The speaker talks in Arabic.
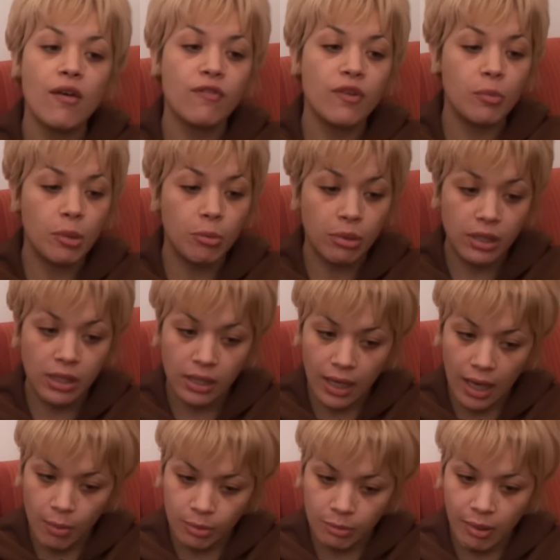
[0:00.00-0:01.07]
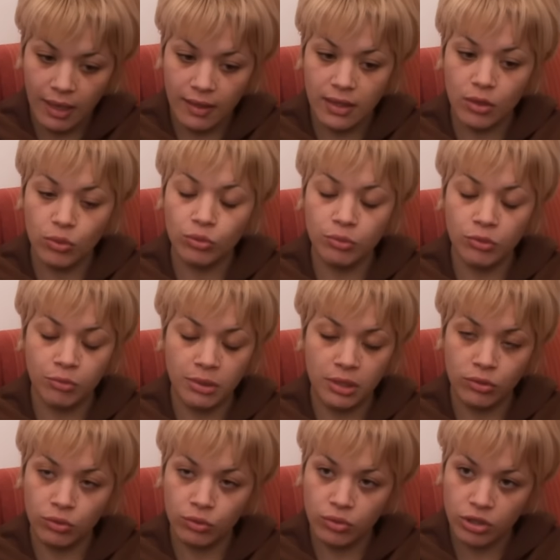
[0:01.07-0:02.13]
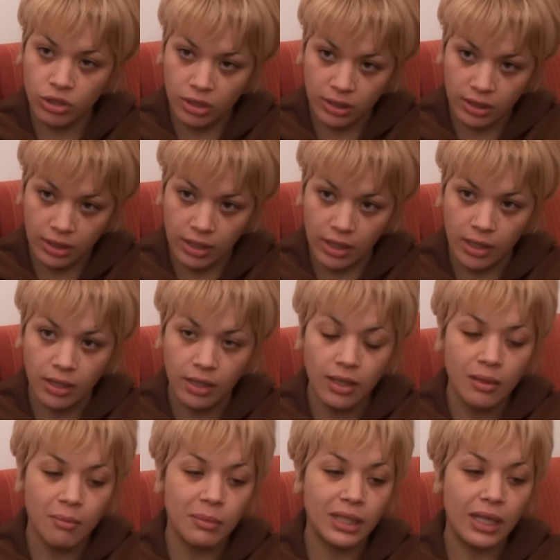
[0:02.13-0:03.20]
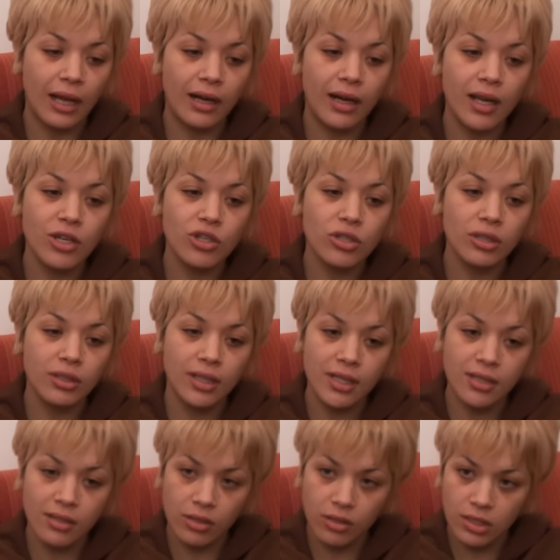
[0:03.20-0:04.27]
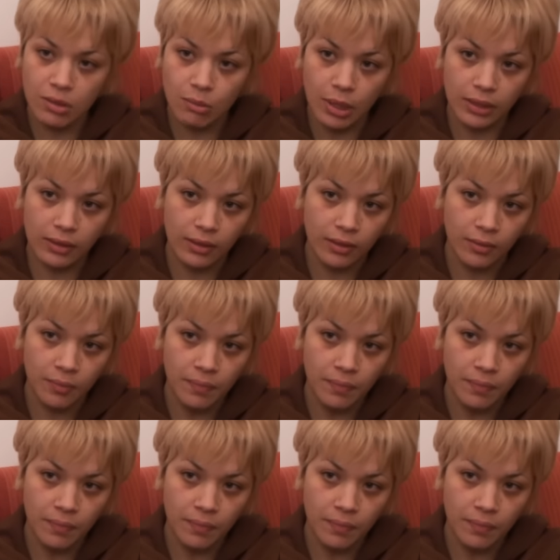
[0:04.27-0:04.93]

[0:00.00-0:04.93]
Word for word: فما بالك عبد بحذاه قد شرت شرطنه ما تحركش دان سنتيمتر